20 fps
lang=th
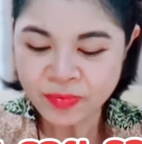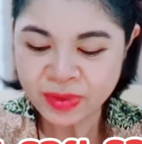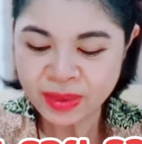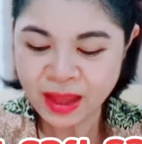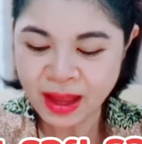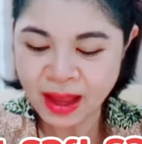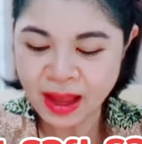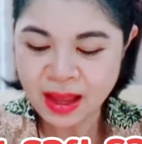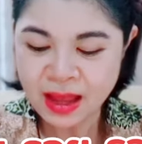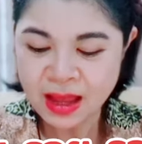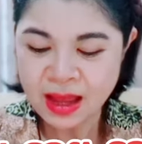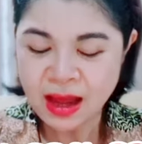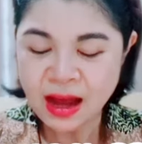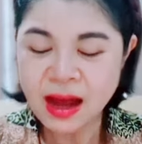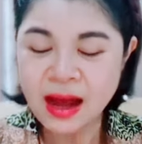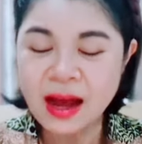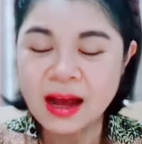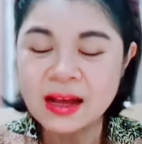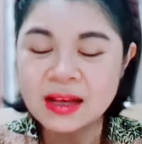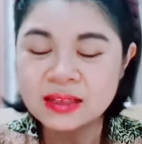นะเอ
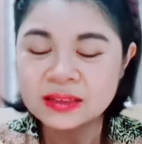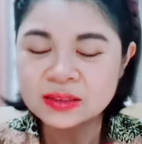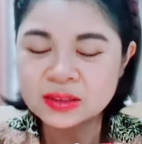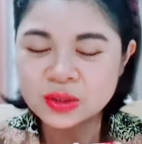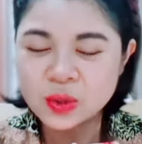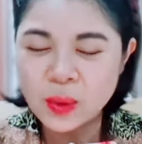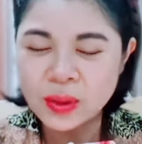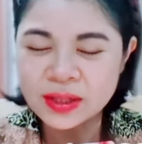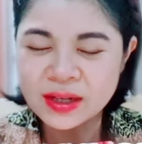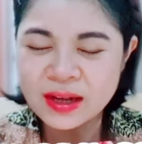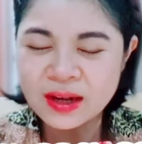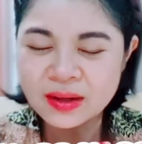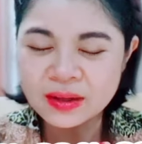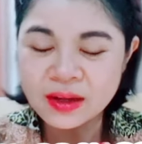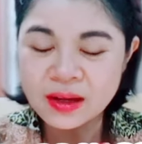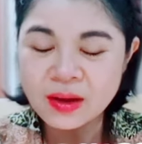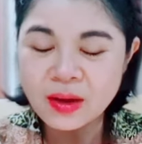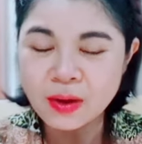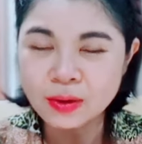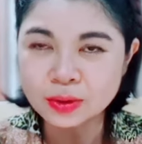อส่วนในเรื่อ
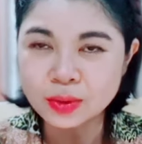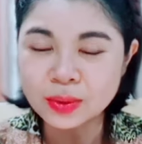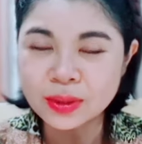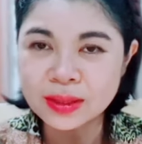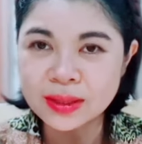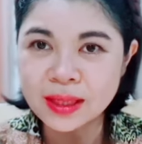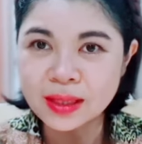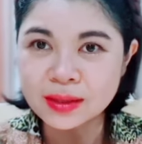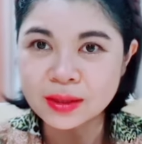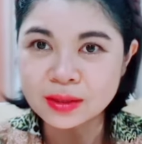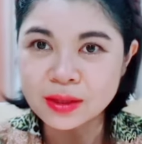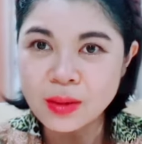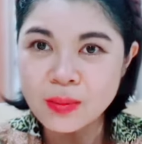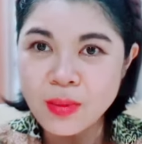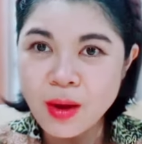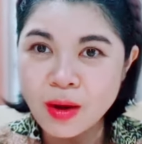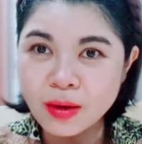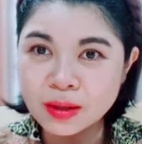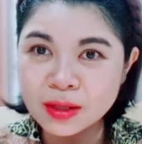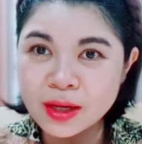งของธุรกิจก็ต้องบ
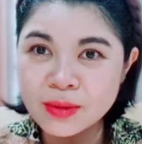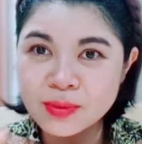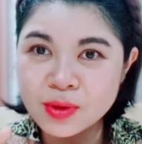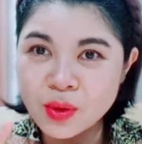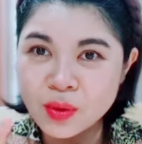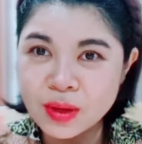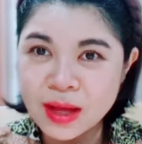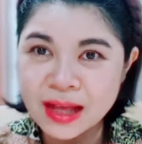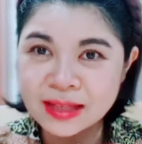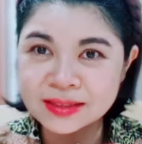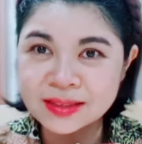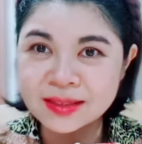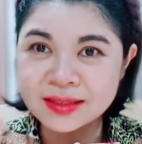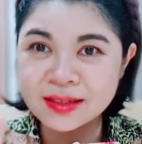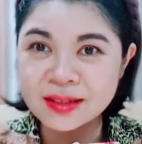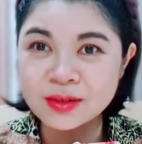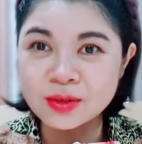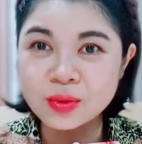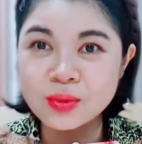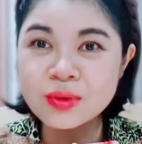อกเลยมีโอกาสเจริ
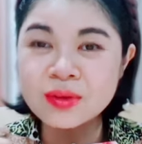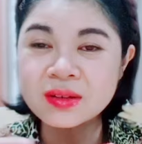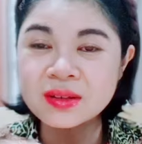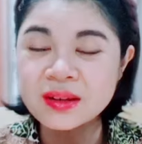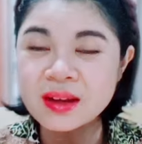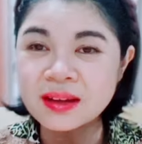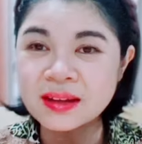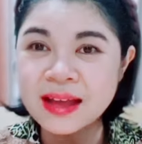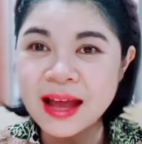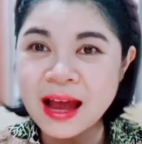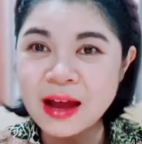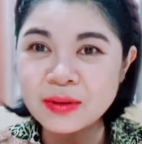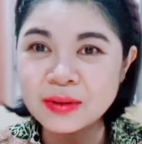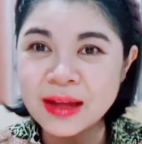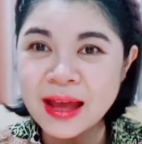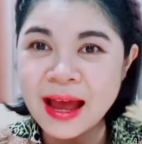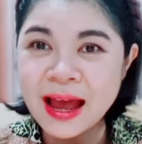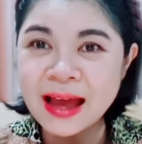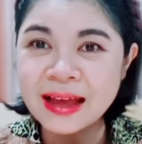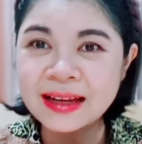ญรุ่งเรืองก้าวห
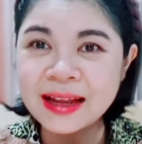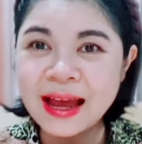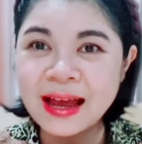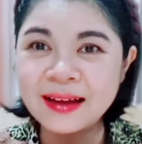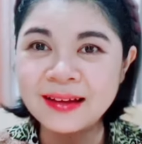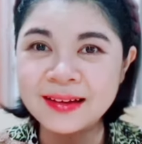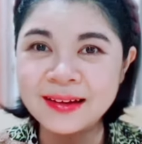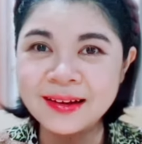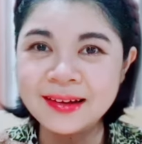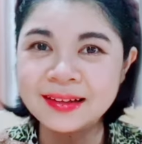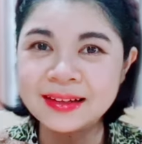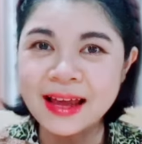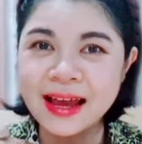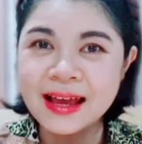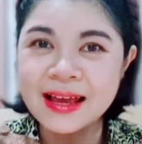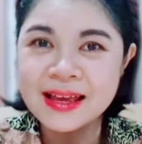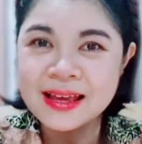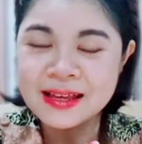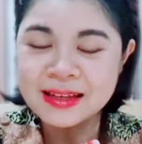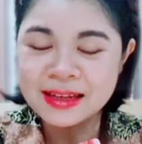น้านะ เออนะ
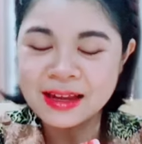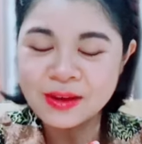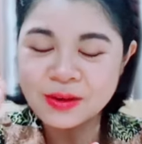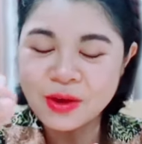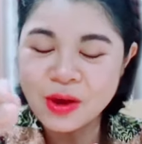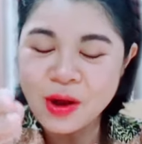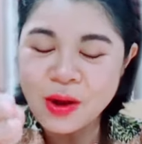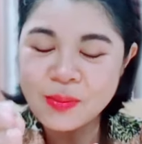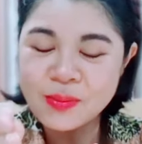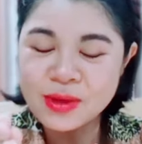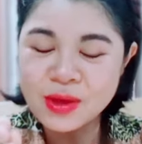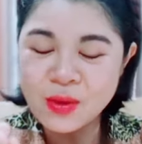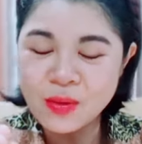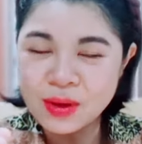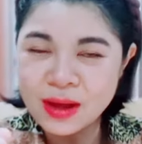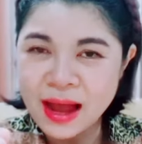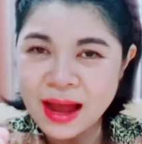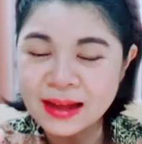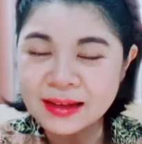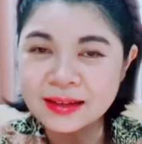แล้วก็มีโอ
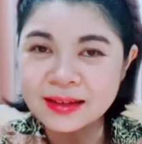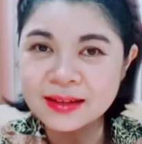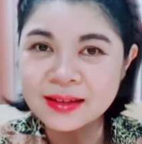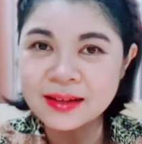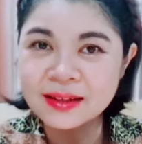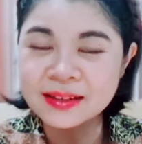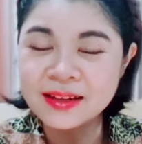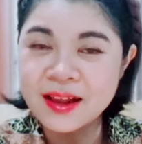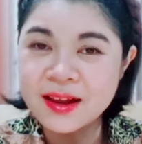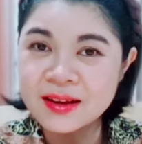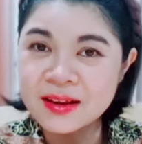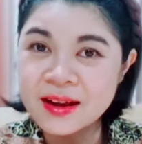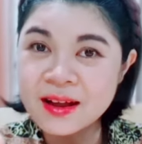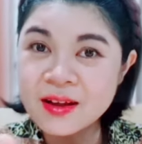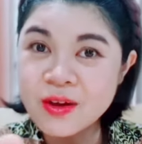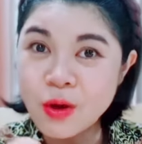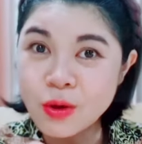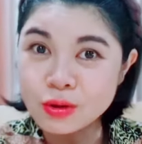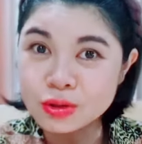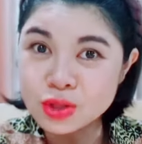กาสเหลือเกินในเรื่อง
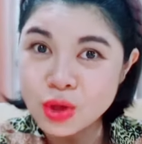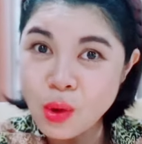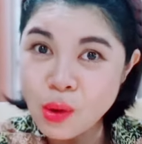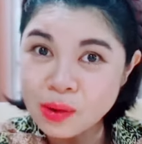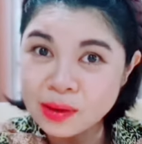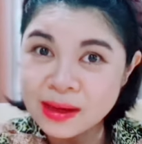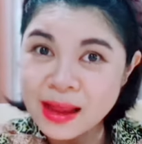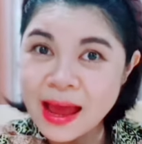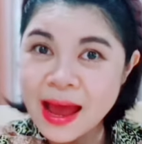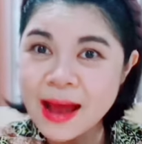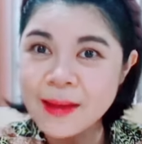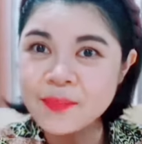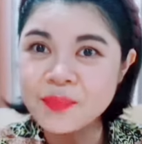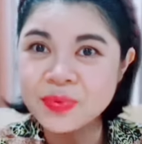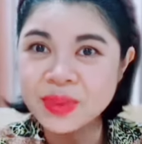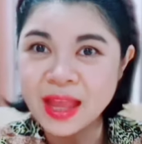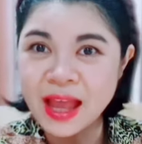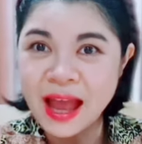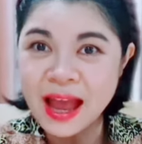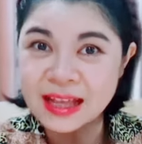ของโชคลาภ
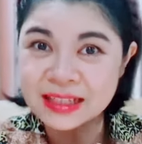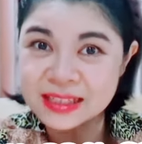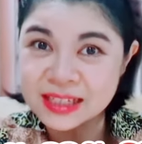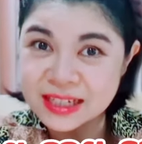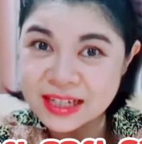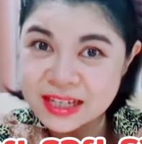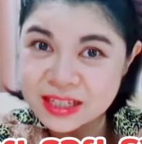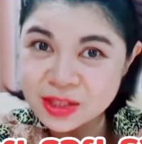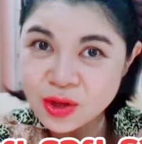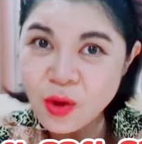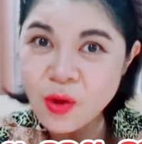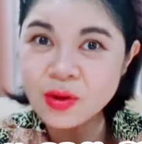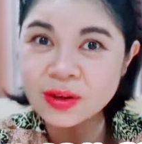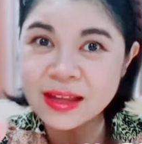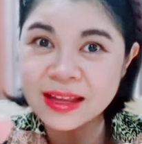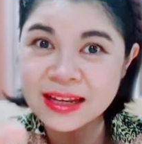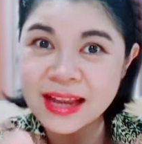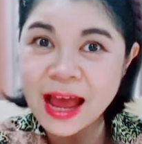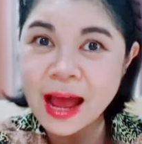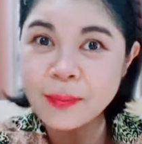นะอาจจะได้โชคได้
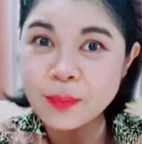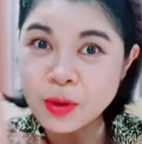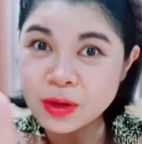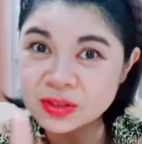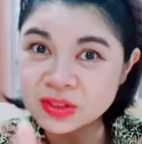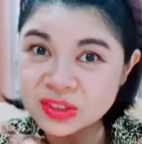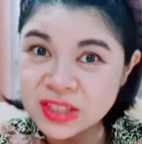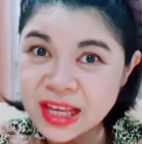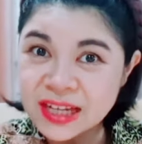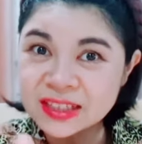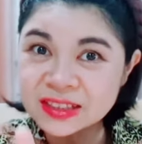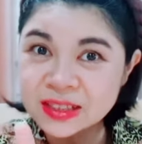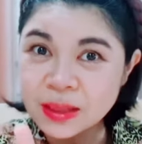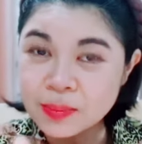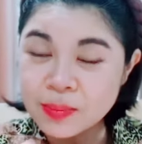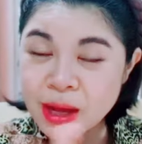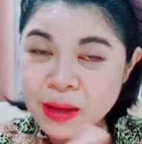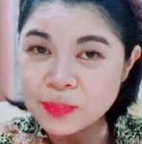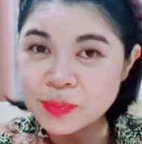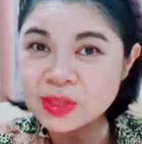ลาภเพราะเซนส์สัม
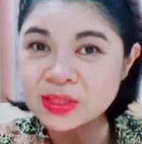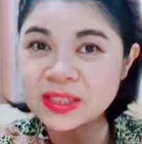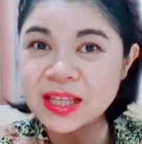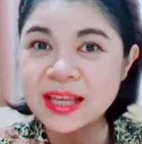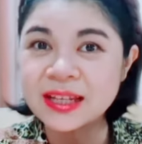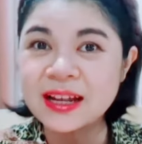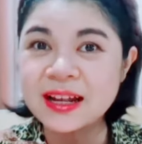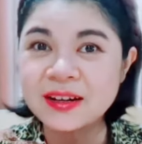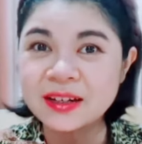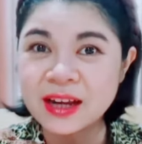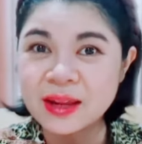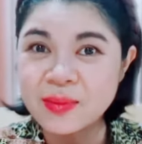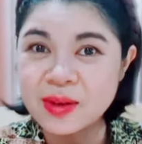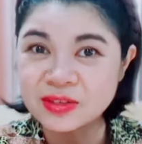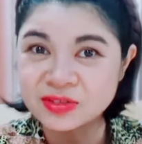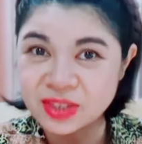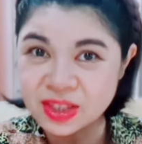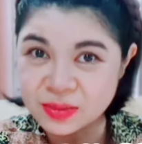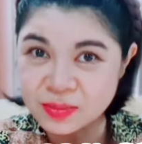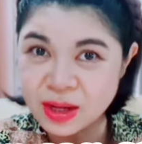ผัสพิเศษอะไรบาง
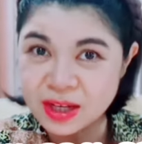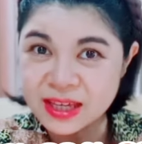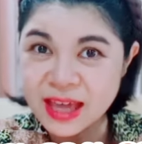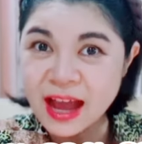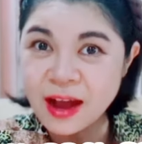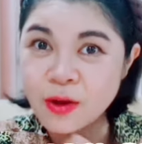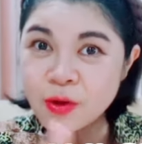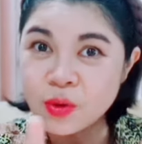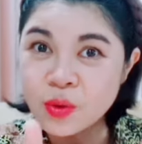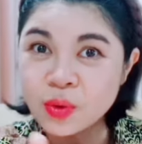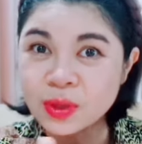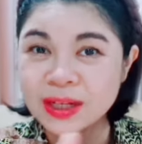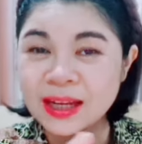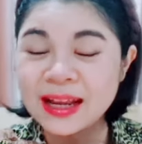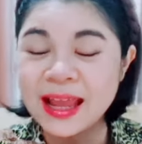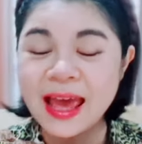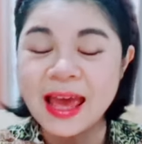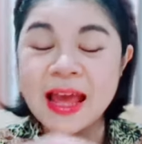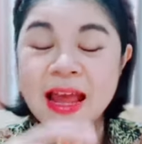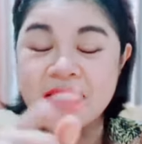สิ่งบางอย่างของคุณนั่นแห
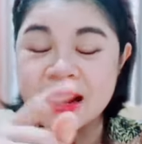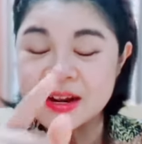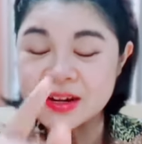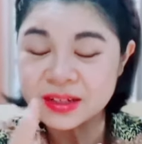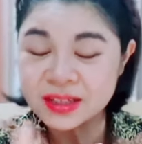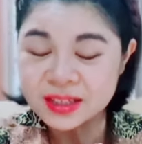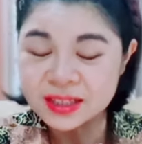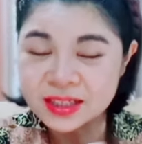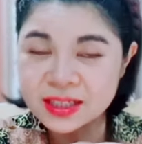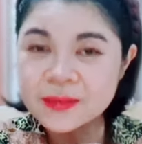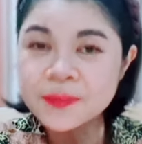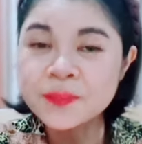ละ หรือ